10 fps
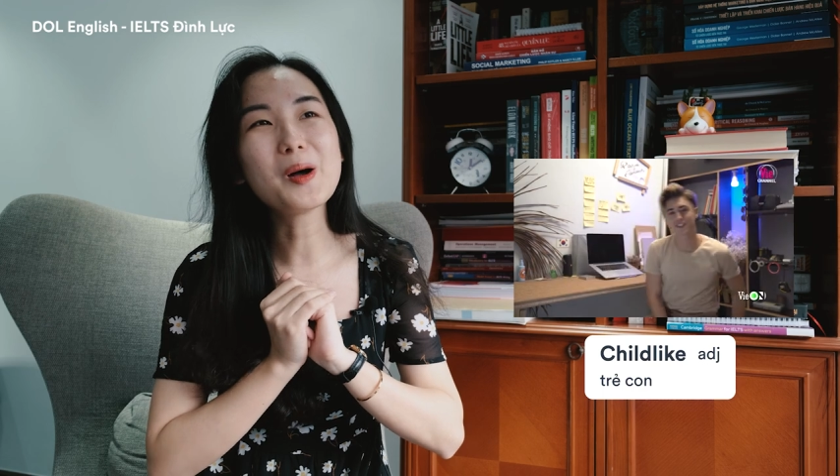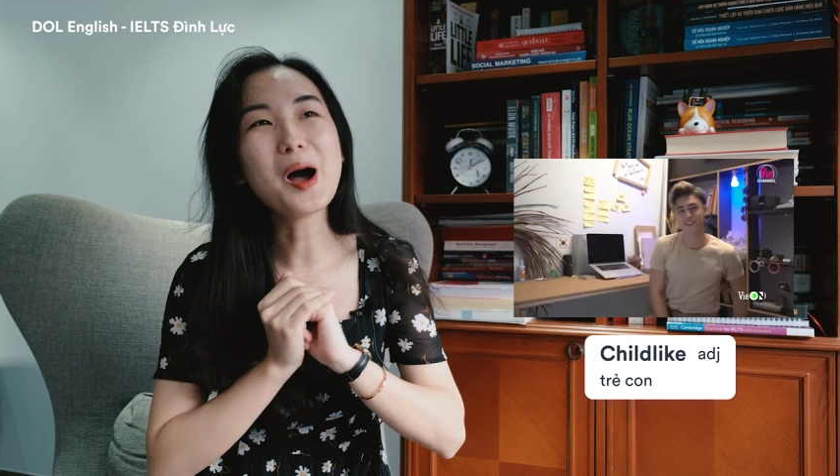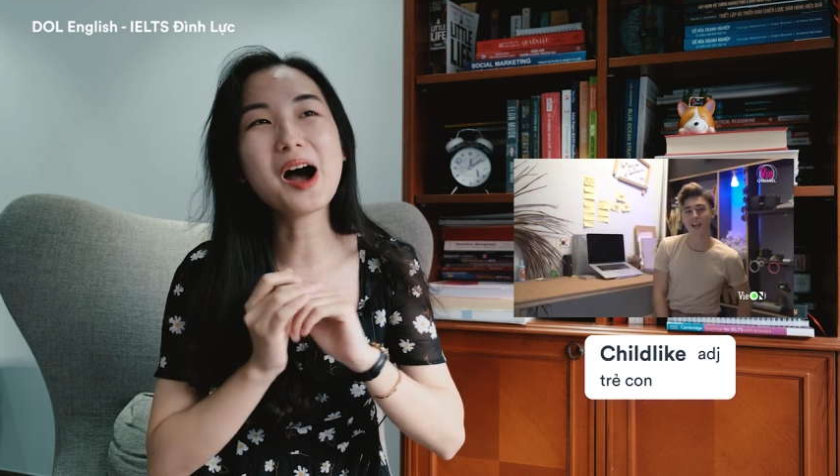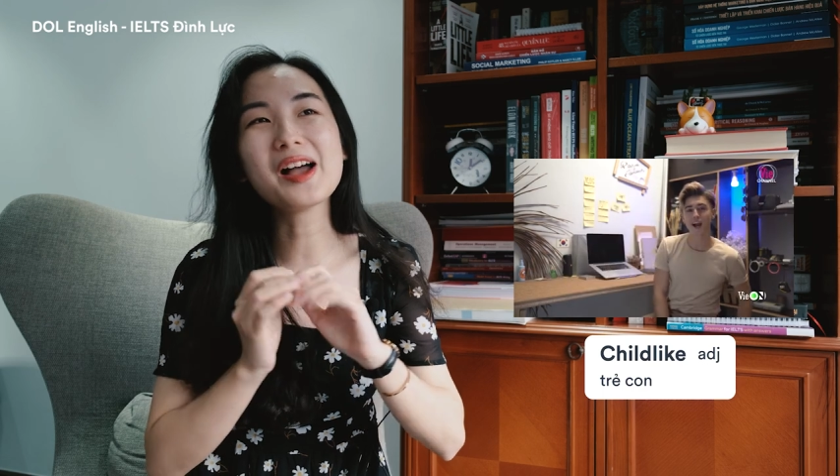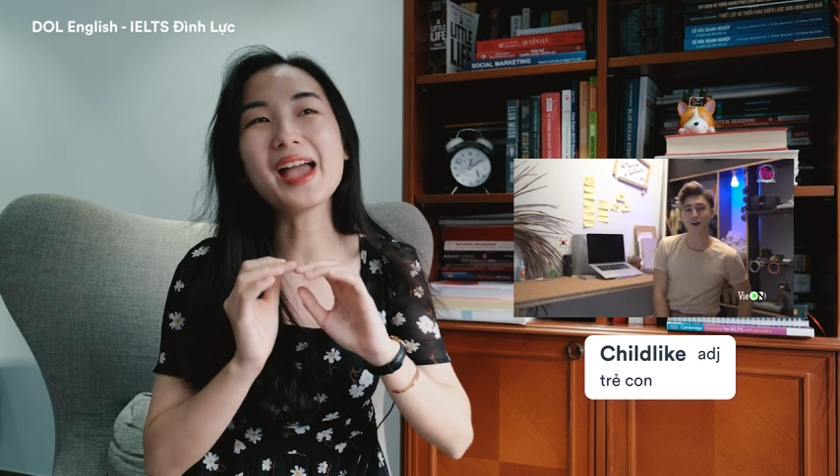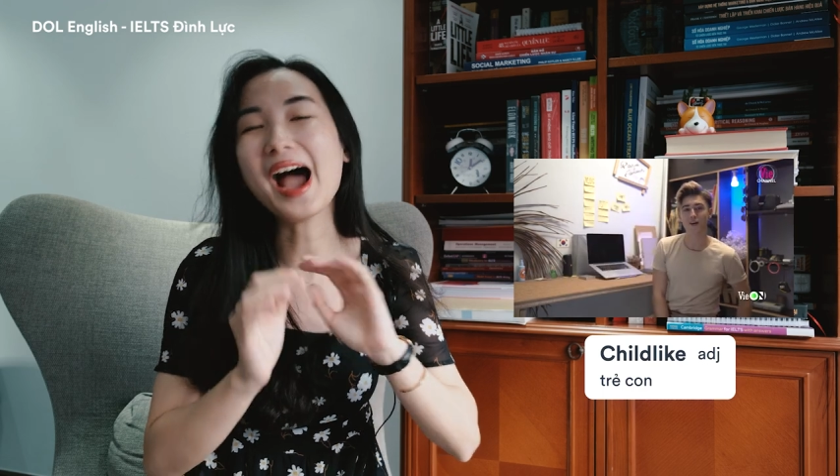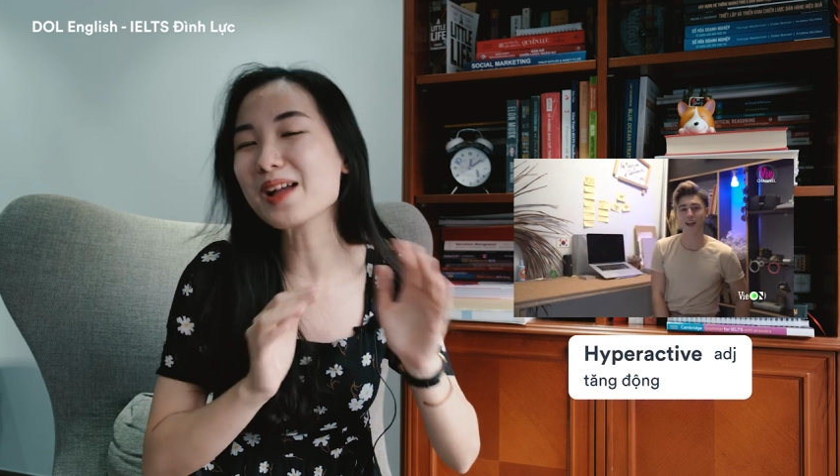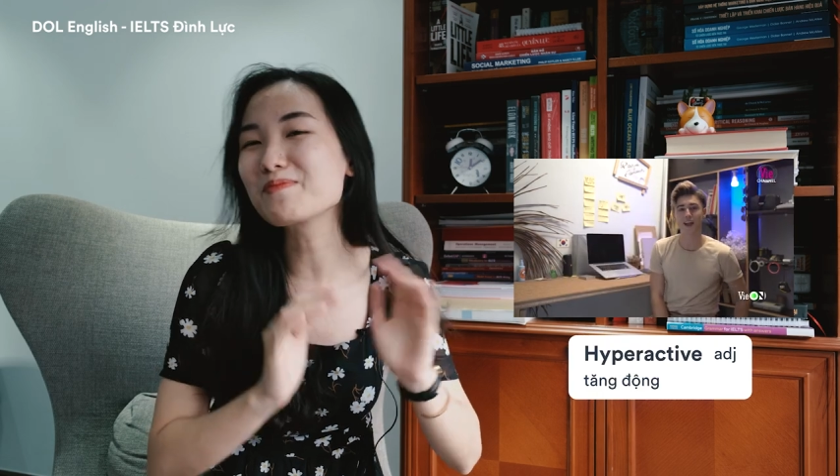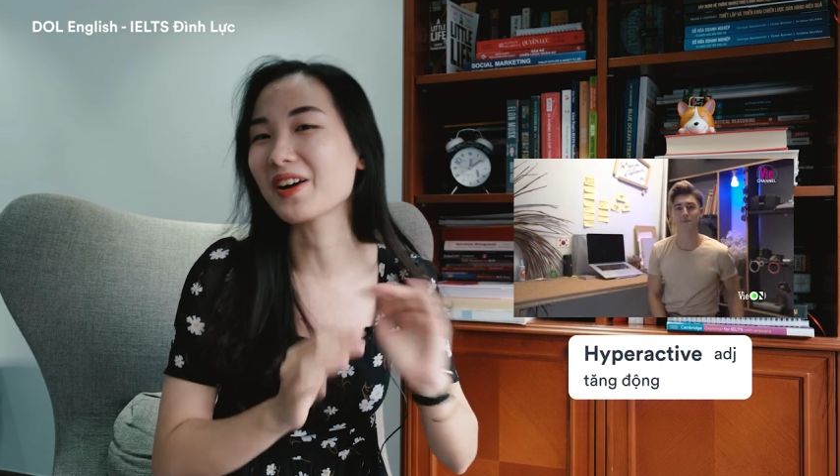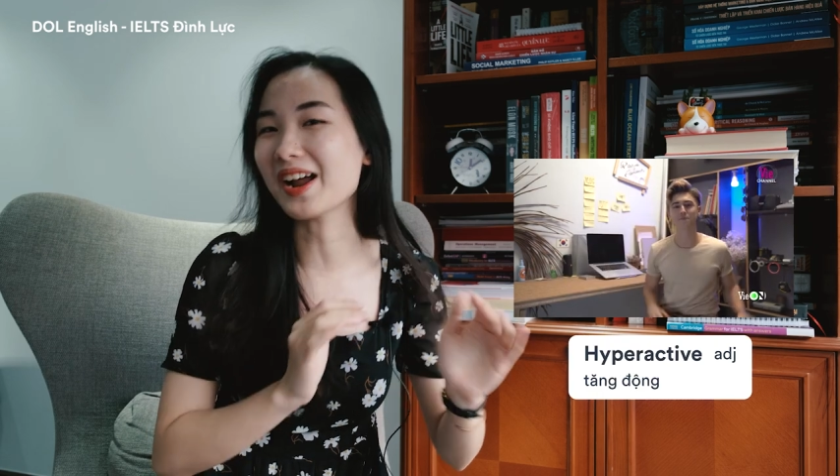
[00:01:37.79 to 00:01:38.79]
hơi
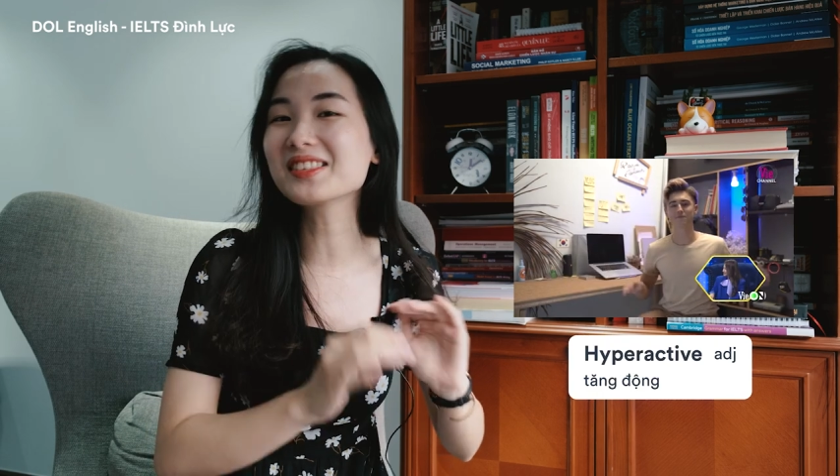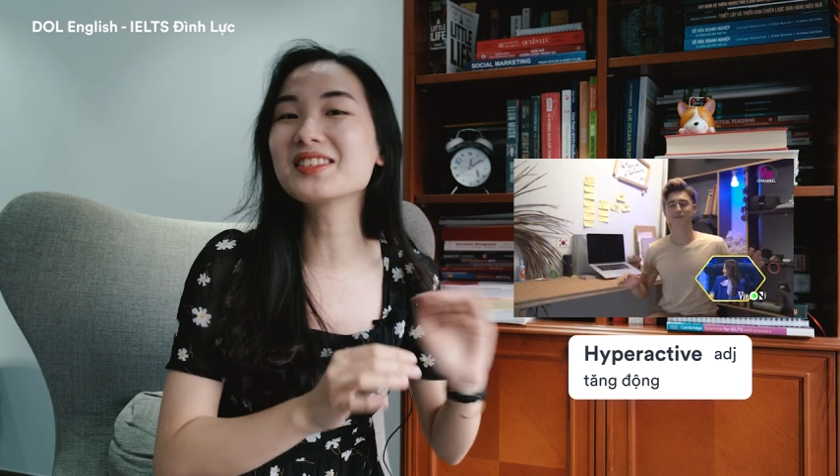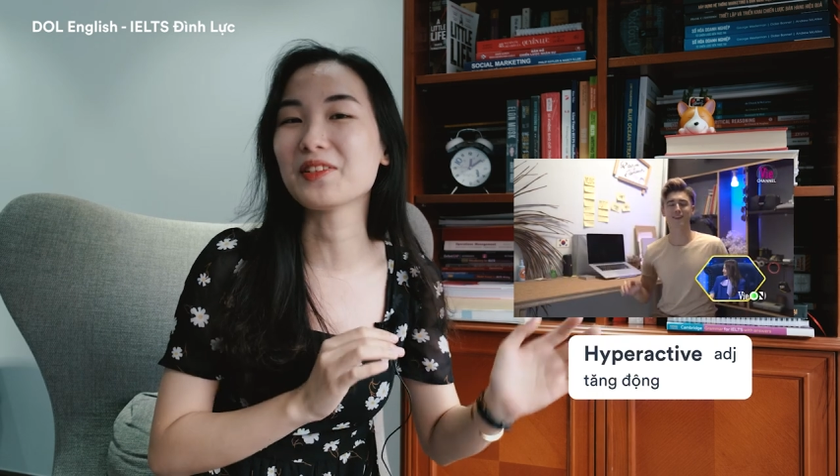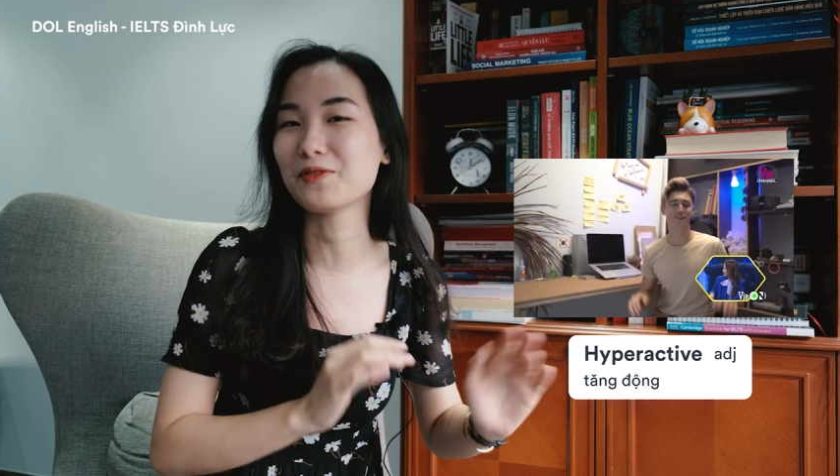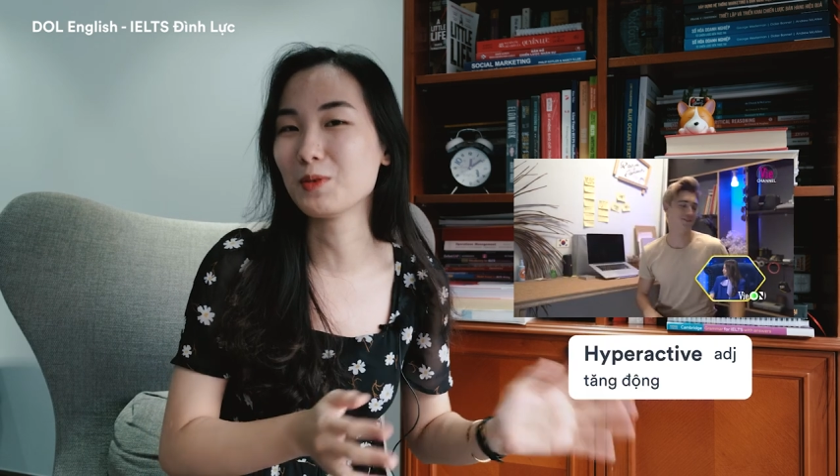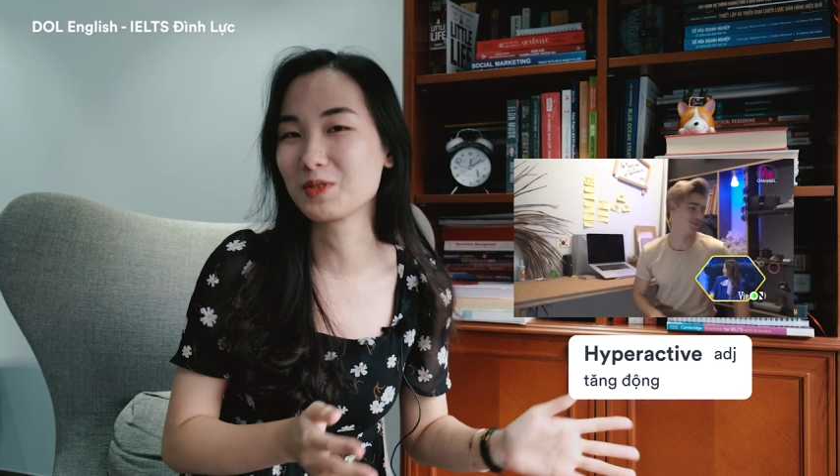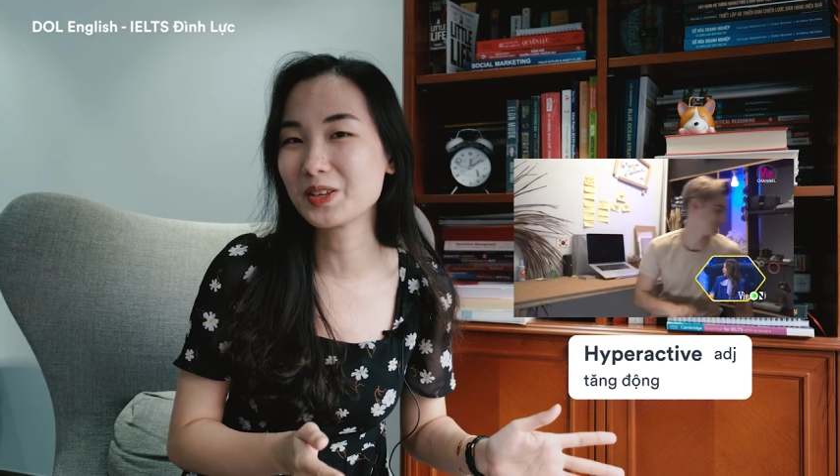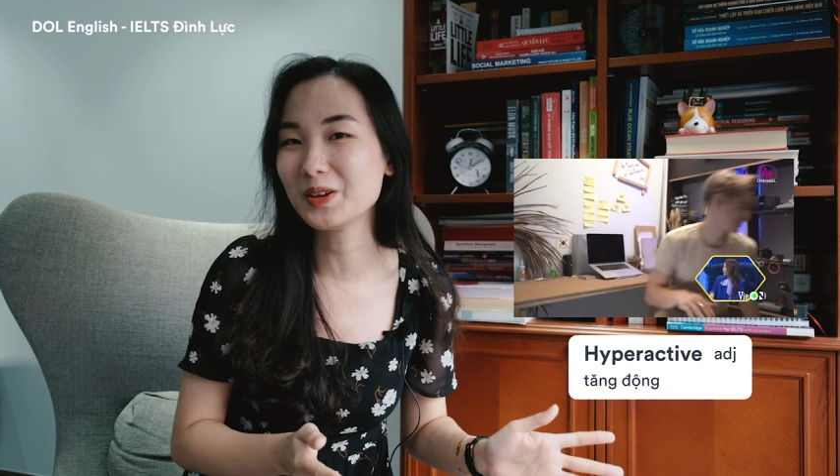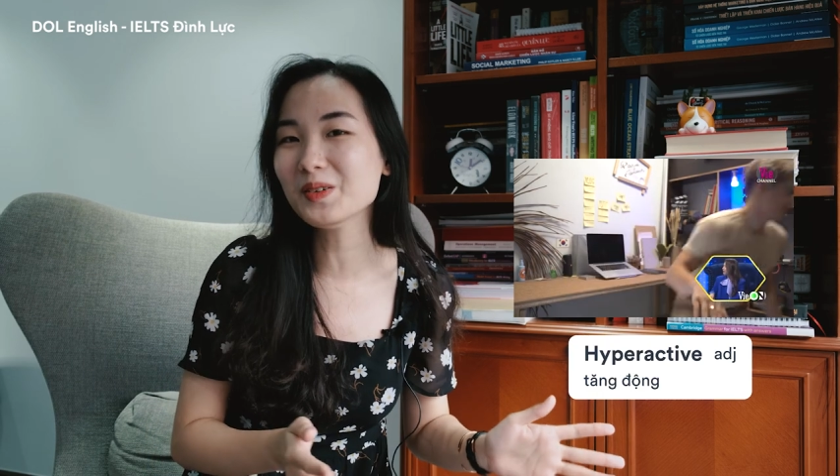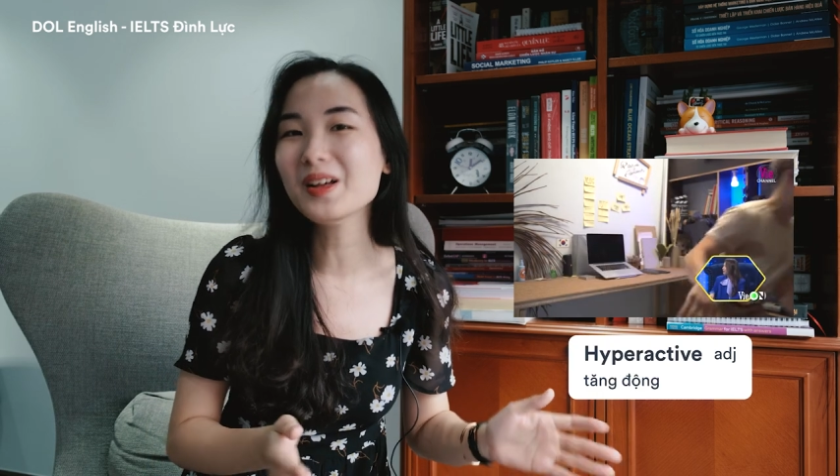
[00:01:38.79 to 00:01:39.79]
hyperactive một
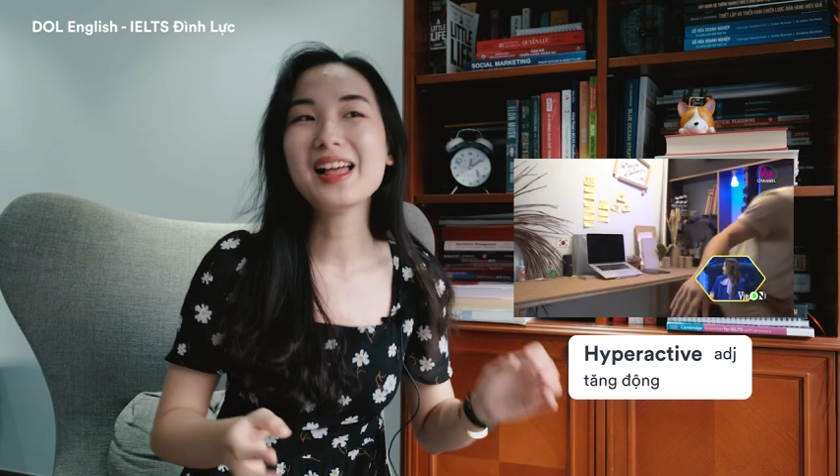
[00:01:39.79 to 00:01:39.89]
xíu.